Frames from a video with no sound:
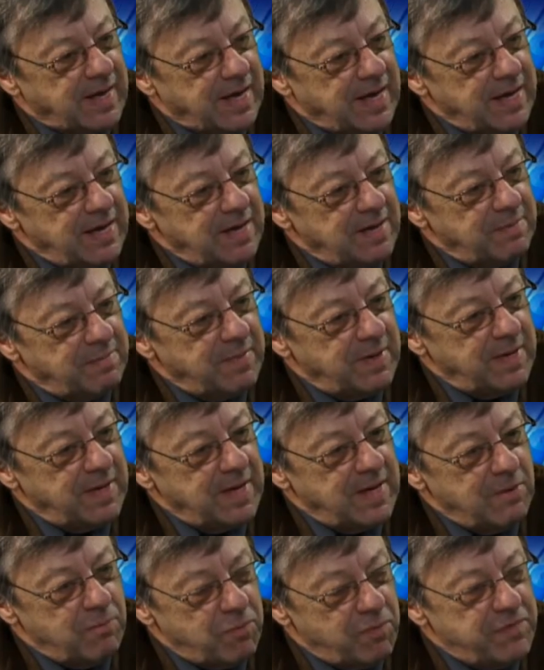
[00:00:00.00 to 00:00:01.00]
réellement,
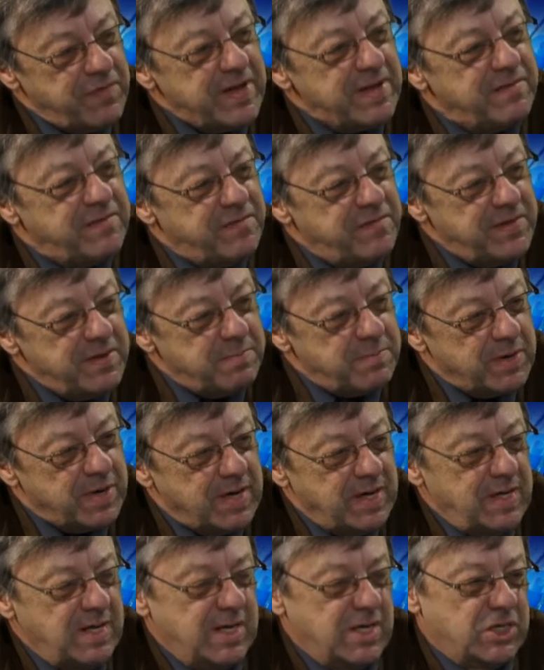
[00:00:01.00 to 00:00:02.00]
vous faites
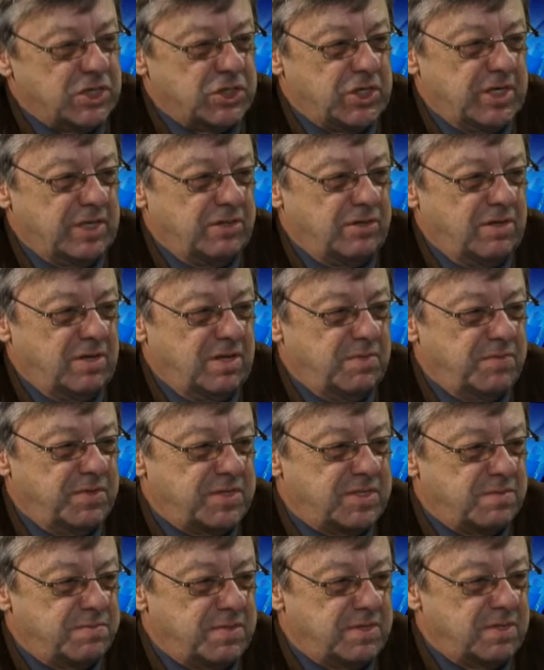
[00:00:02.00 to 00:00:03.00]
vibrer les gens de
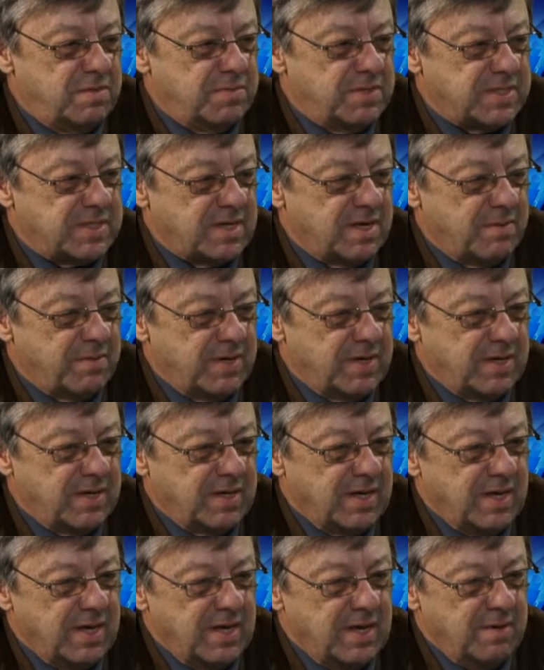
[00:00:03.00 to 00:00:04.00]
l'Abitibi-Témiscamingue.
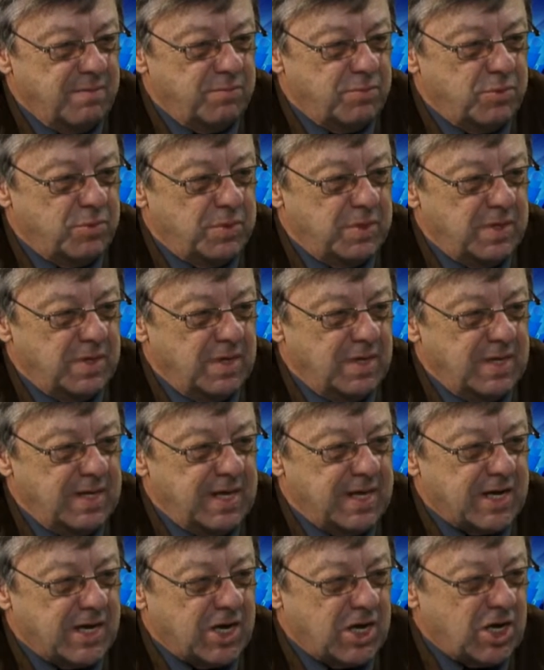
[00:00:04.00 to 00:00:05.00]
Puis
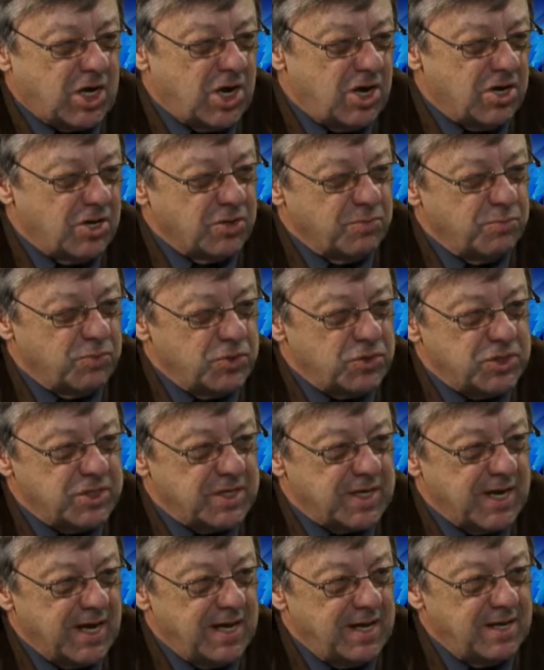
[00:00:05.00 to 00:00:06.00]
les corde
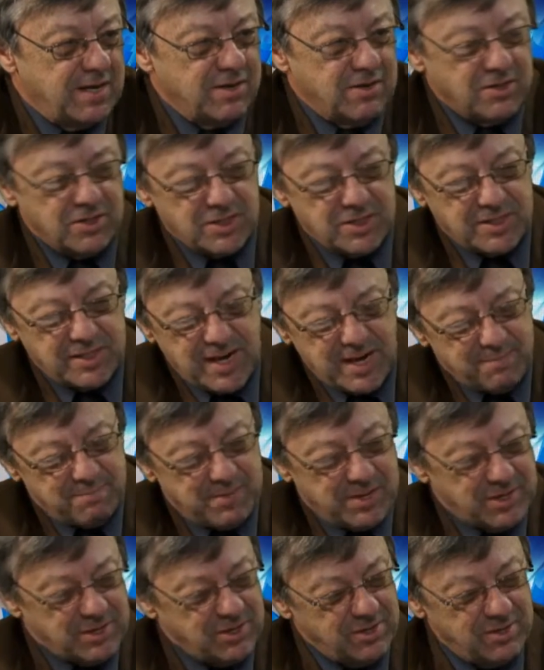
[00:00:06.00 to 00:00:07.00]
musicale. Chaque
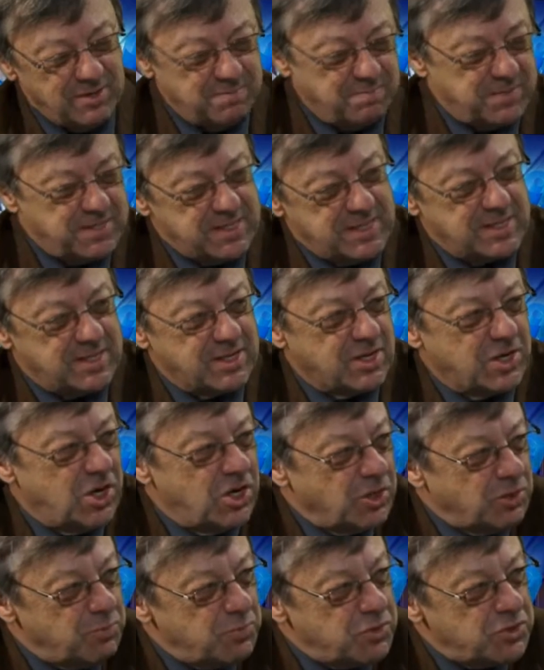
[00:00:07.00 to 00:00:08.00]
personne a une petite
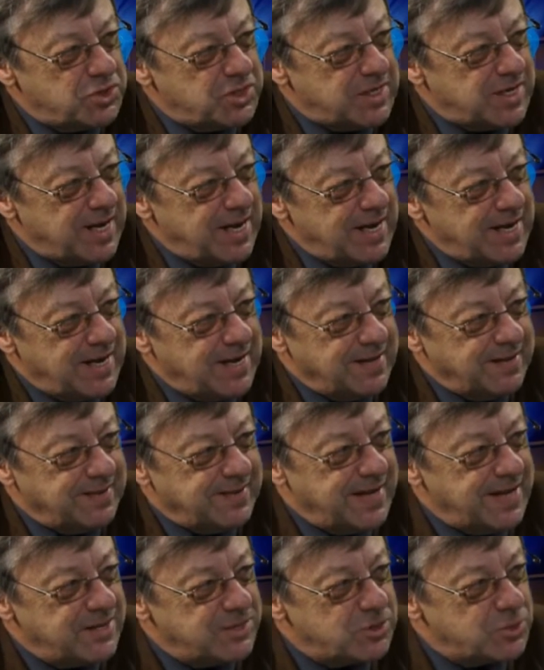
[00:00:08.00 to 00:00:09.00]
corde musicale en ah